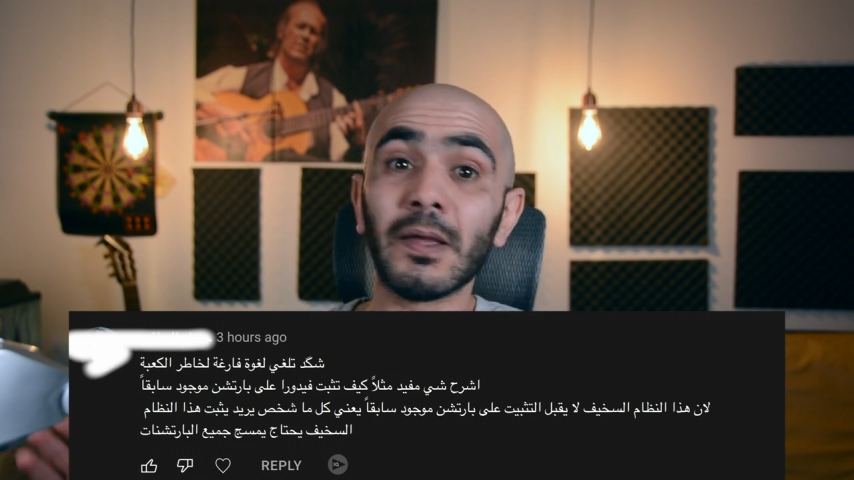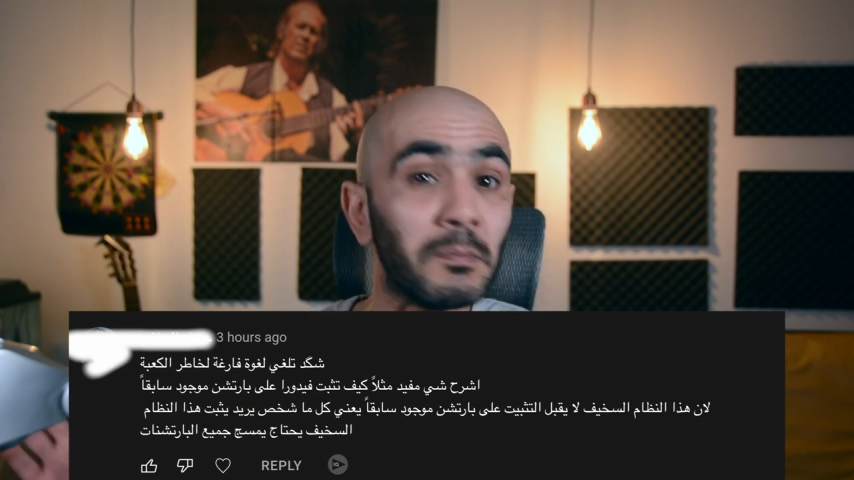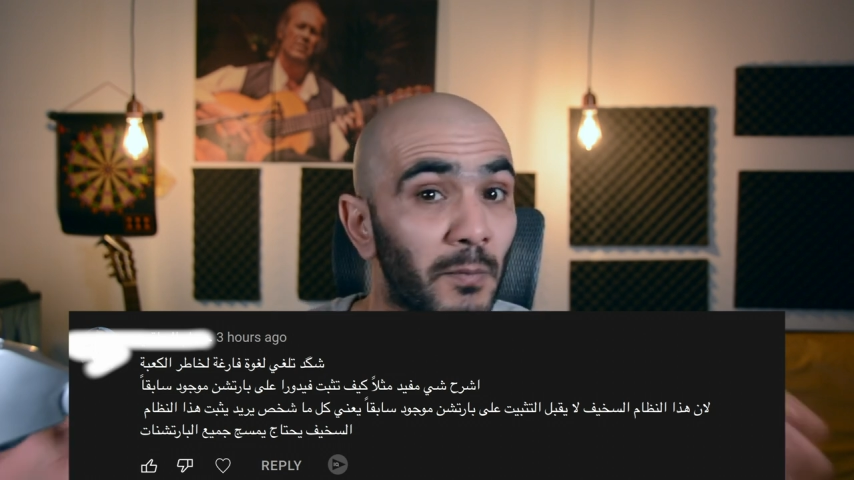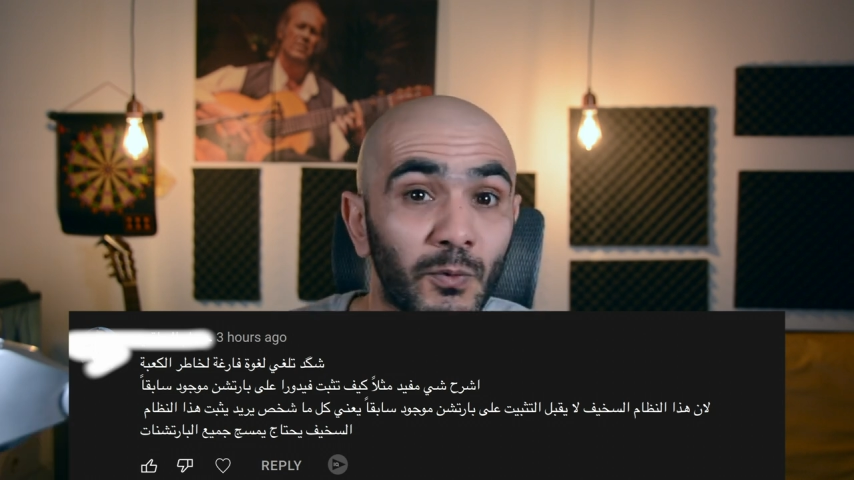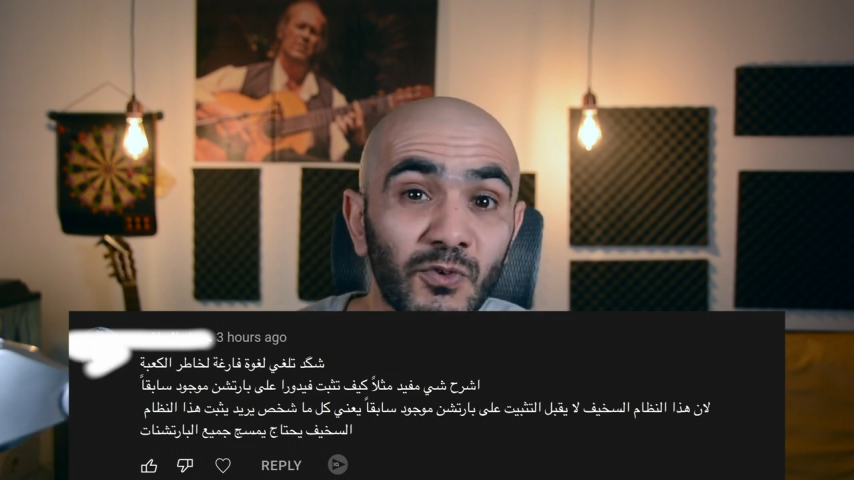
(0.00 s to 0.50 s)

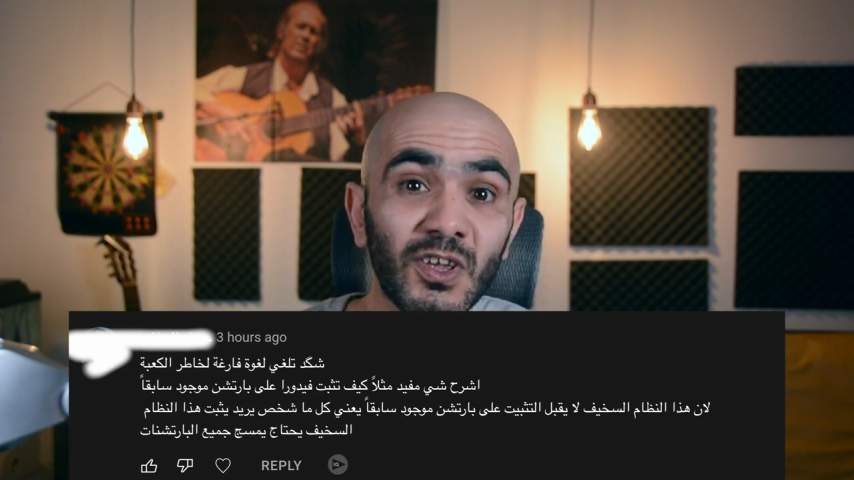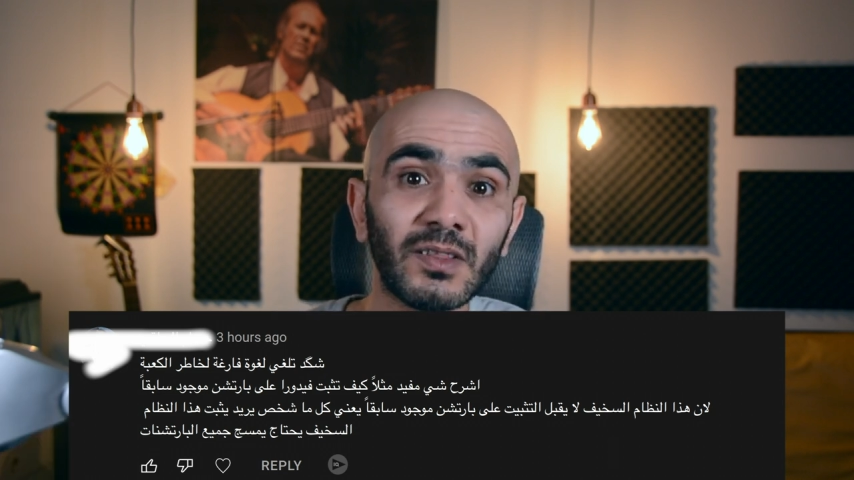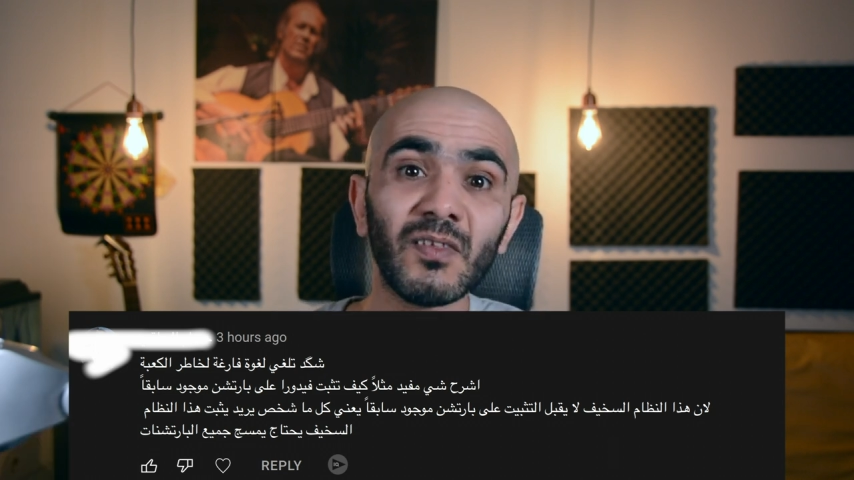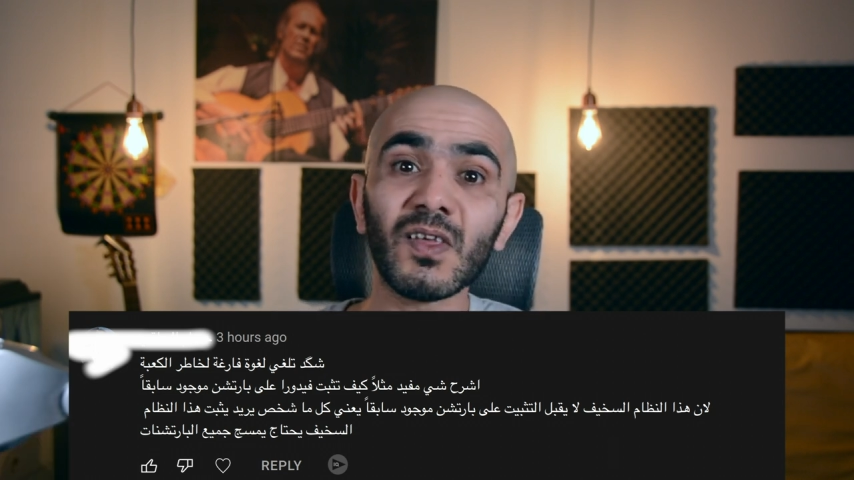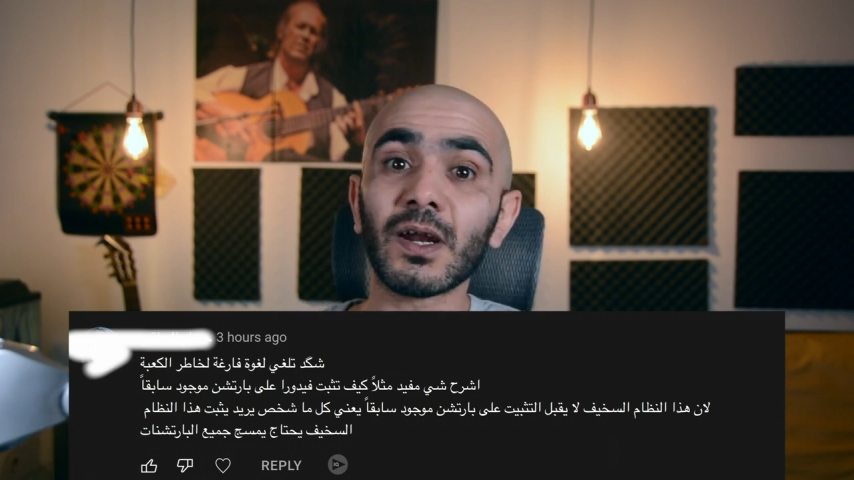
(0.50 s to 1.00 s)
من وجهه
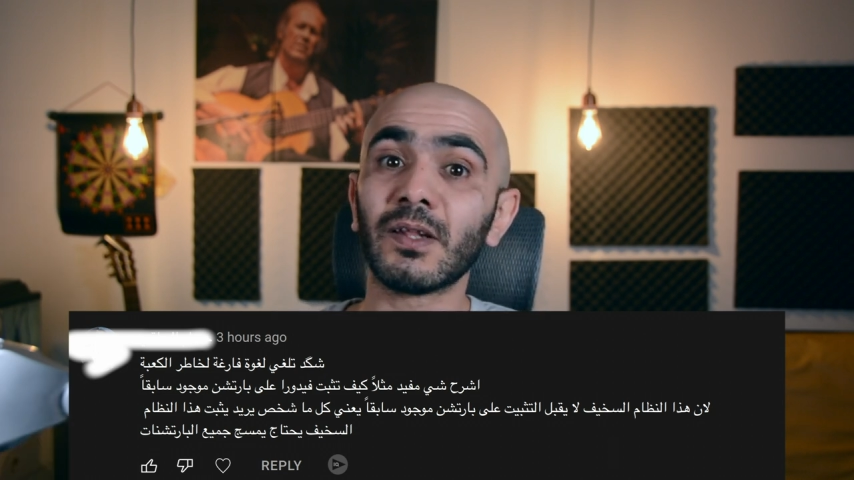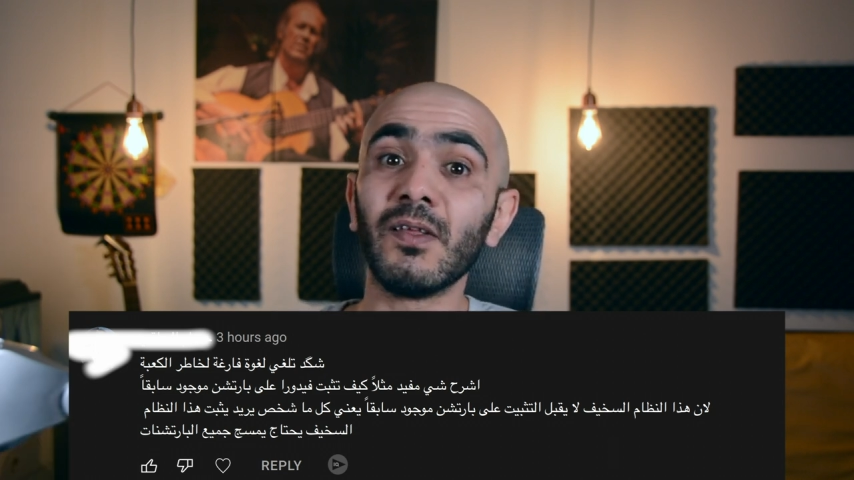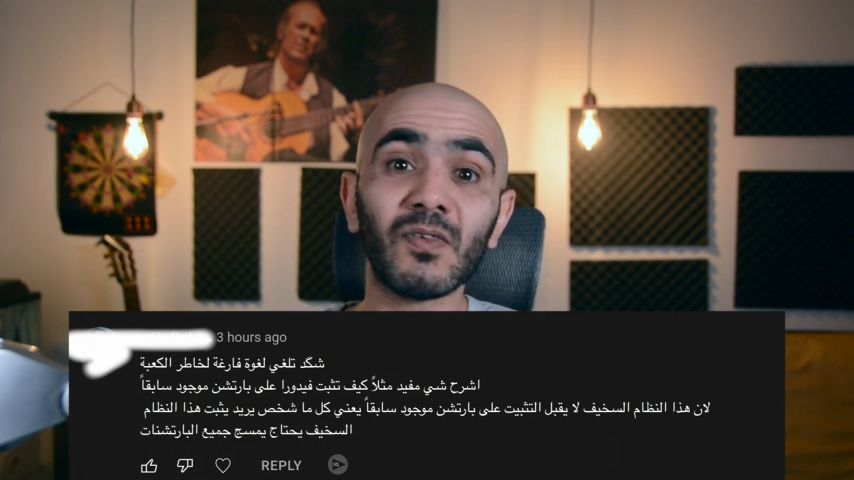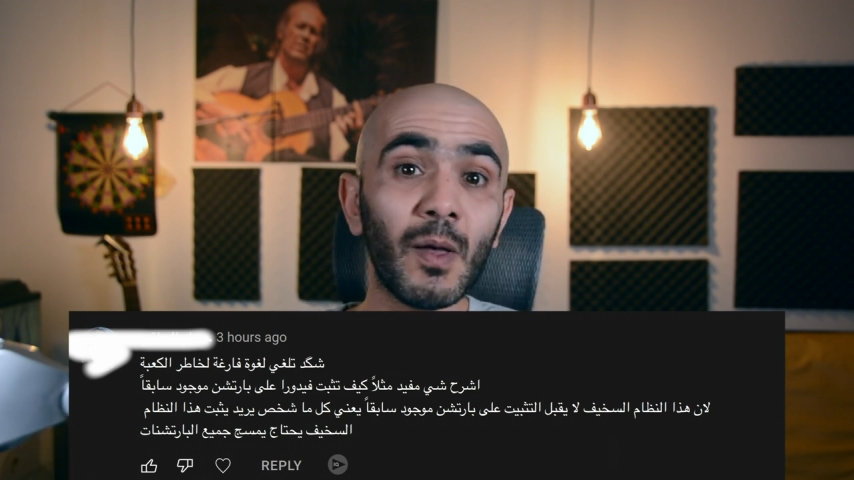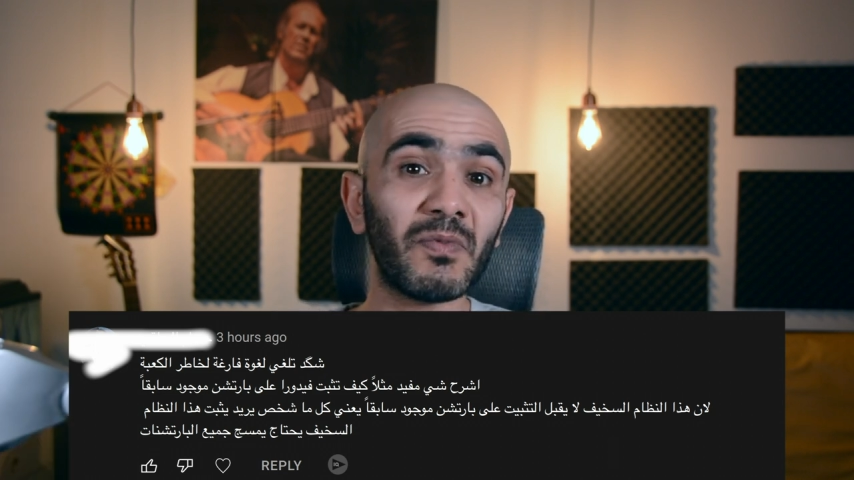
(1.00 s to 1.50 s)
نظرك نظام